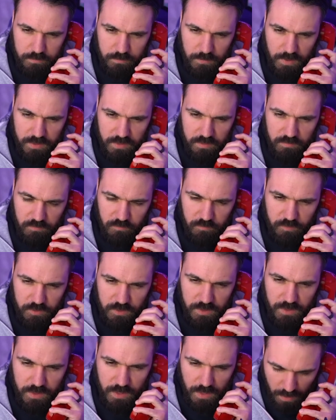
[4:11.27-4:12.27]
einen
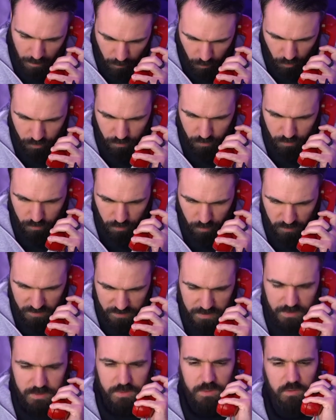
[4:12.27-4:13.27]
4K-Monitor mit
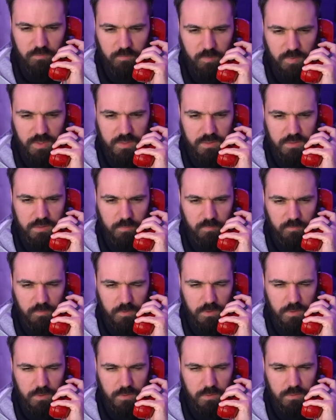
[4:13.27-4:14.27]
60 FPS
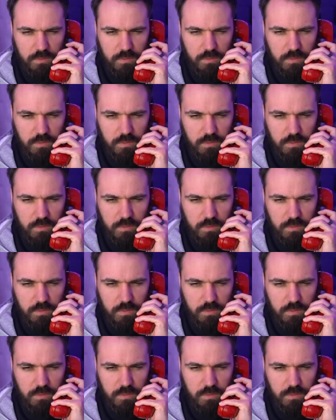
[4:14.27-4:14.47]
empfehle?